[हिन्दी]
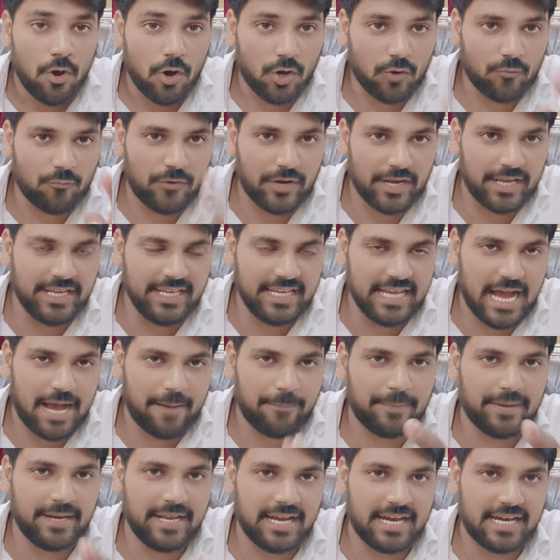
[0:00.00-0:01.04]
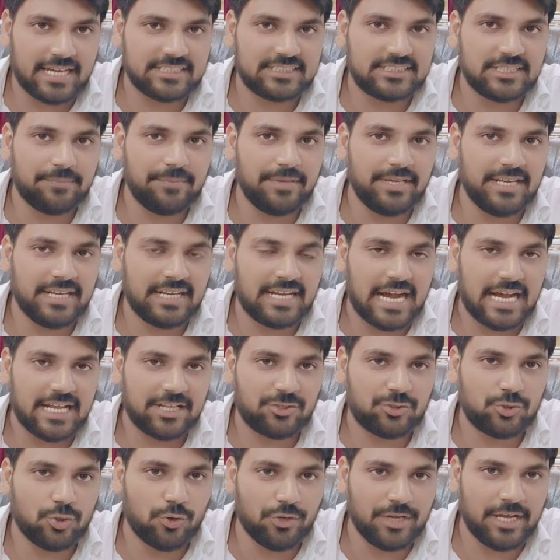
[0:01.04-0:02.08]
और वहीं आपने अगर जमीन का
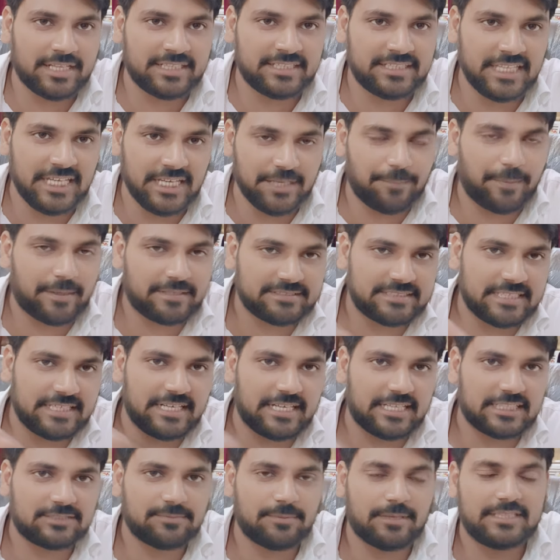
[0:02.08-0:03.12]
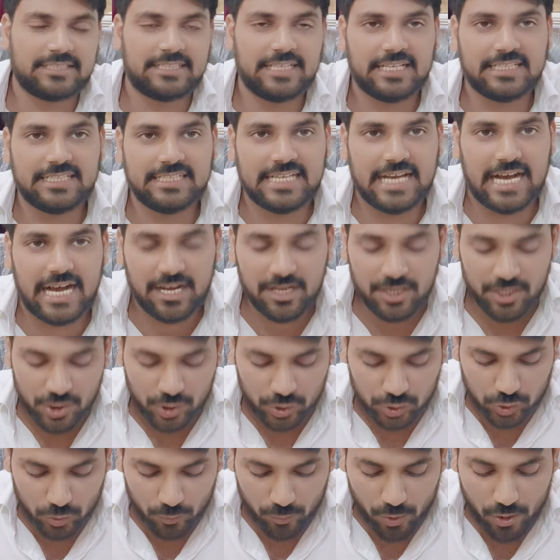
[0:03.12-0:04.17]
दो या तीन परसेंट रिश्वत दे दिया
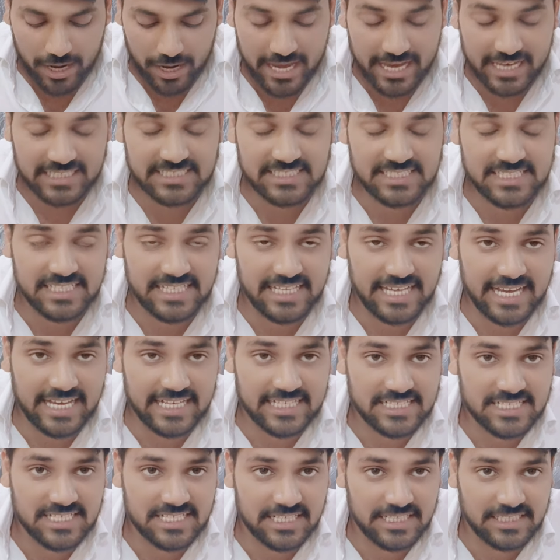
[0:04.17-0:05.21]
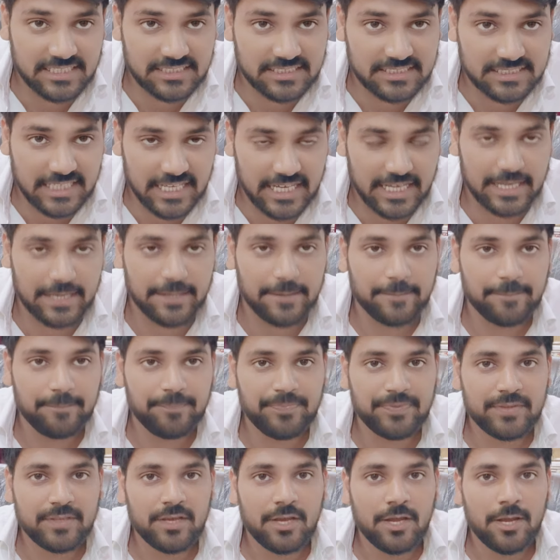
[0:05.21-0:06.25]
तो वो एस सी से
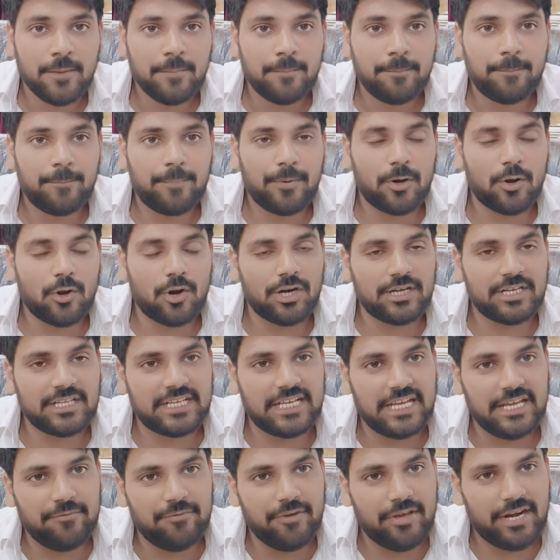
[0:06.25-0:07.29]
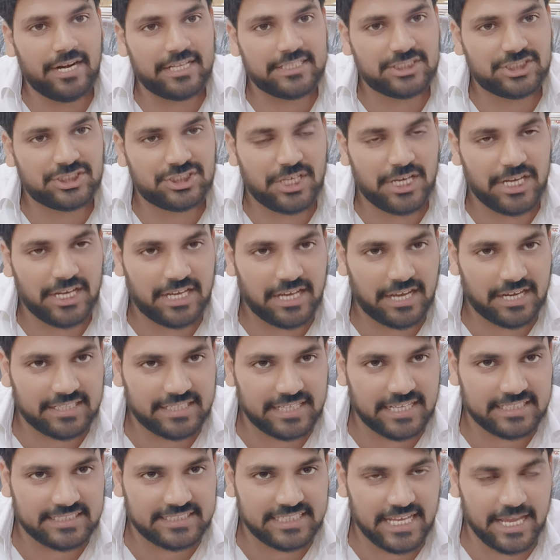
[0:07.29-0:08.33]
प्लॉट की भी रजिस्ट्री कर
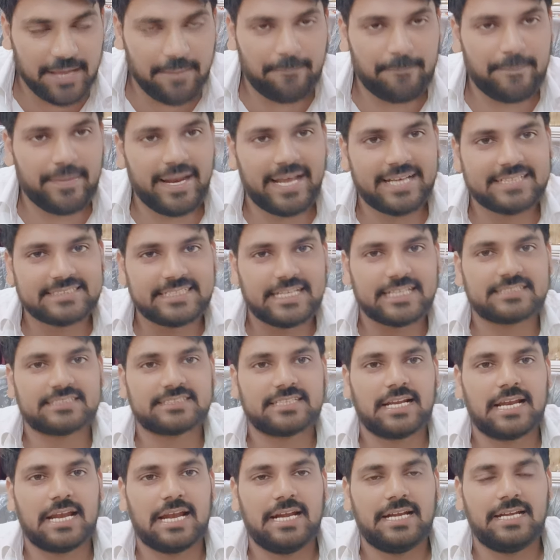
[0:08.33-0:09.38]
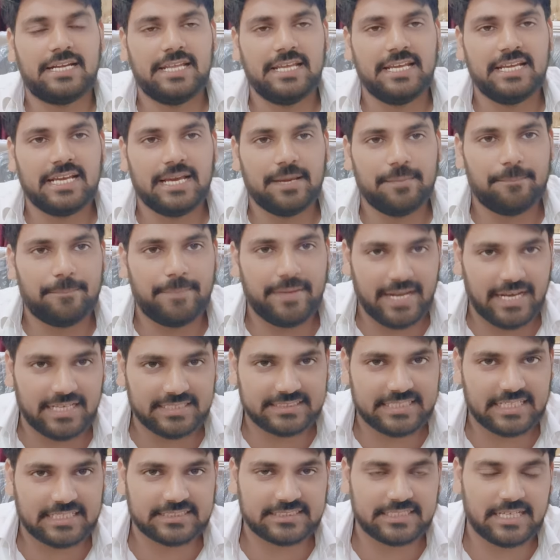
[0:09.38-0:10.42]
देते बिना सेक्शन 80 के बिना
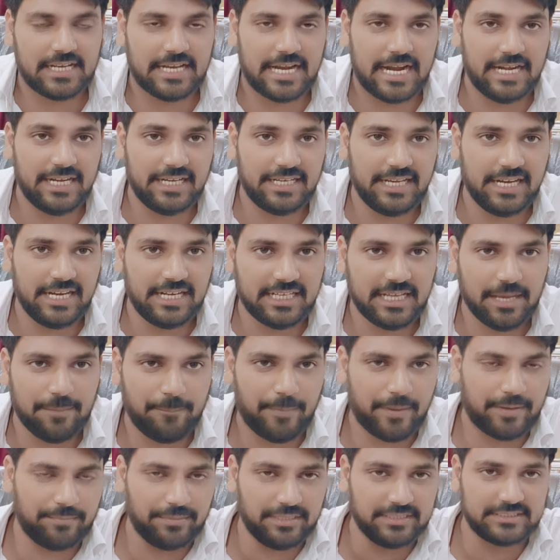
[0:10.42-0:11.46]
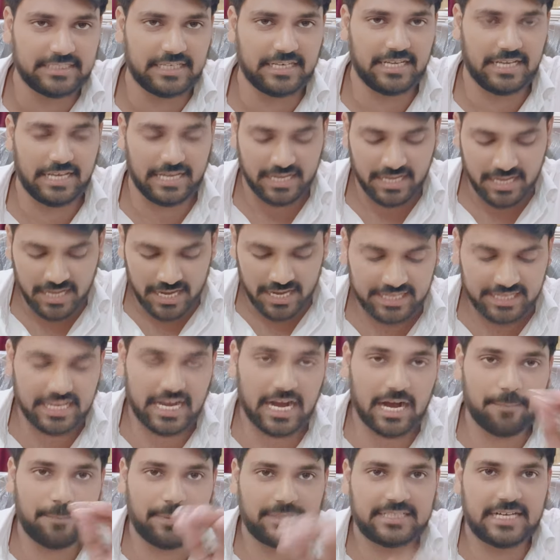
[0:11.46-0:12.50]
सेक्शन 98 के परमिशन के
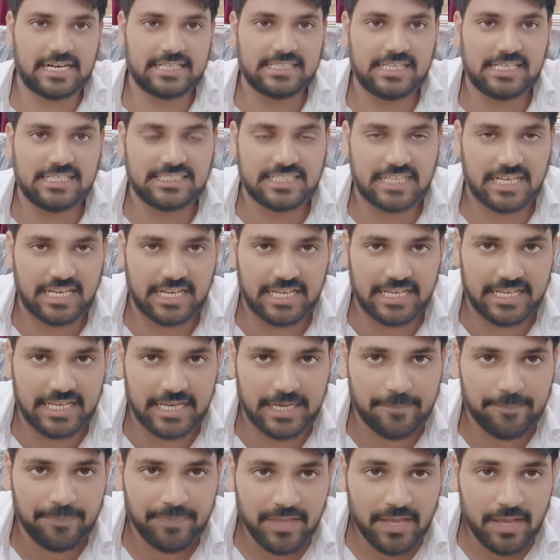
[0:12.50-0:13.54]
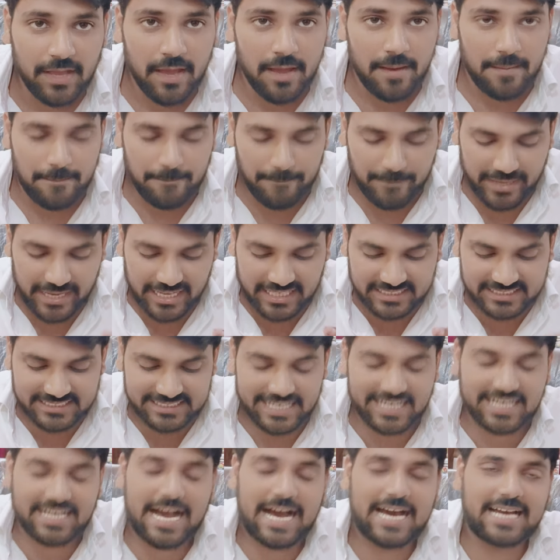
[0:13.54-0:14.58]
यहां पे धांधली चल रही है मैं
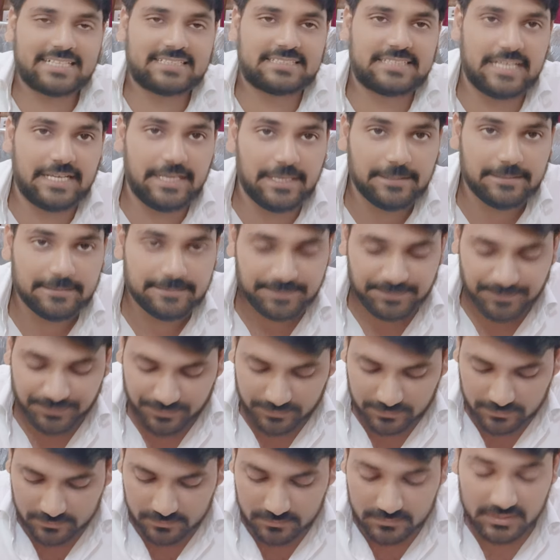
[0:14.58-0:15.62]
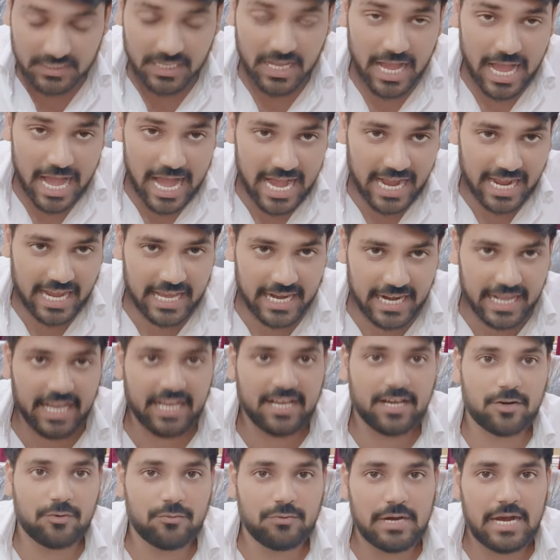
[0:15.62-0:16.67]
सरकार से आग्रह
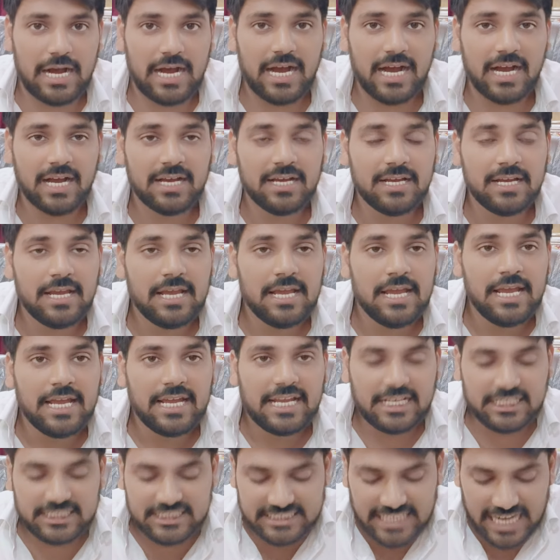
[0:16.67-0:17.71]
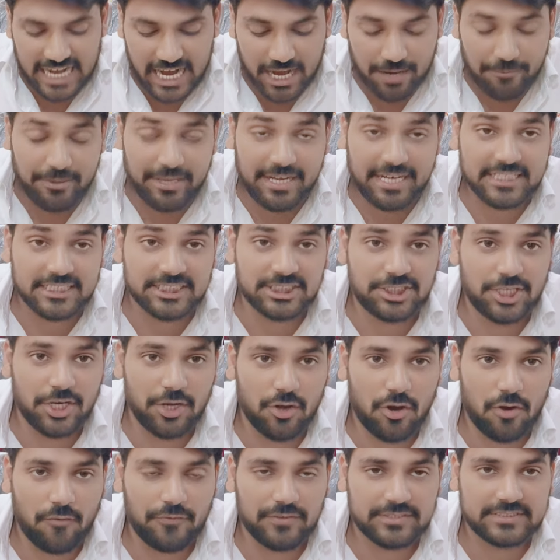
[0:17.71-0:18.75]
करूंगा कि जहां भी रजिस्ट्री
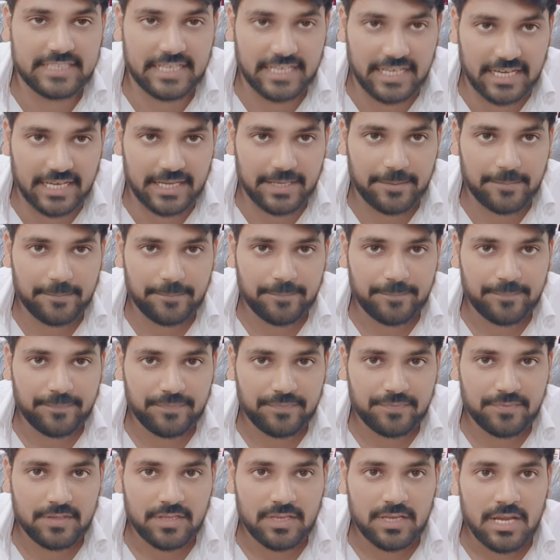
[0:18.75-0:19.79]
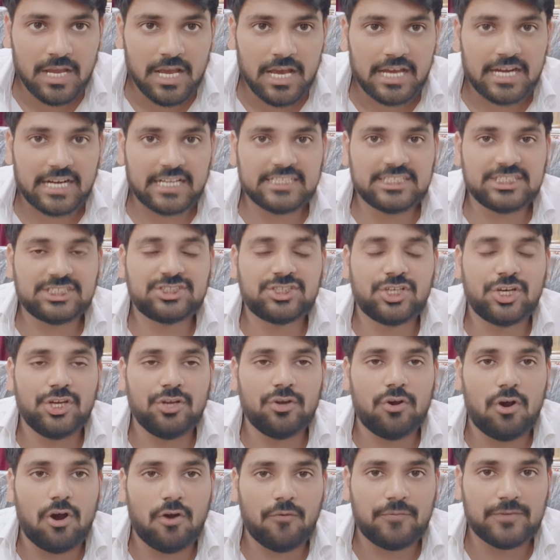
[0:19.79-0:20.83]
ऑफिस है रजिस्ट्री
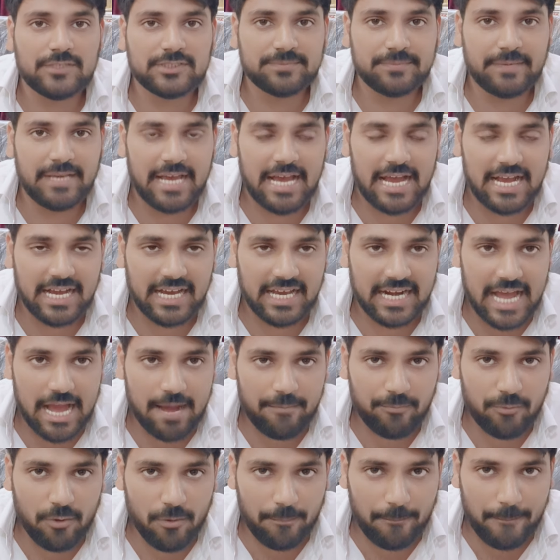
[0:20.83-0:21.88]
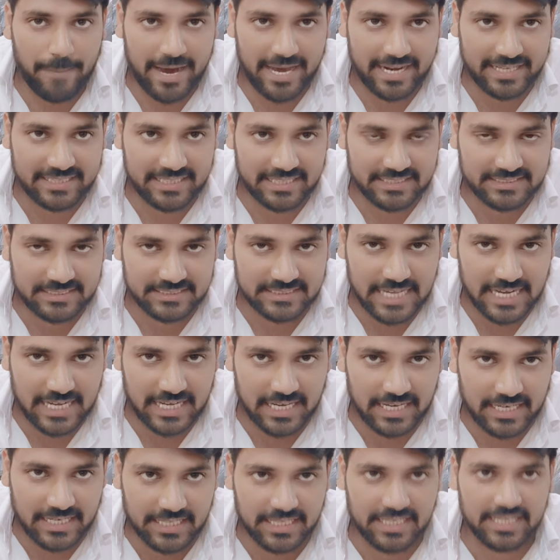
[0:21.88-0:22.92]
ऑफिस में अगर आपको पारदर्शिता
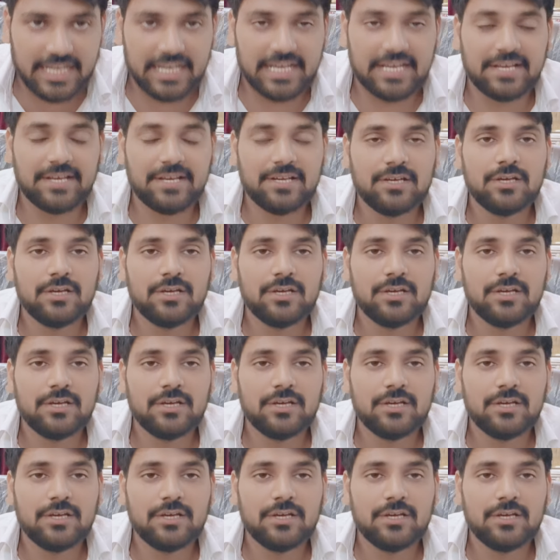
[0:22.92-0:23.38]
करनी है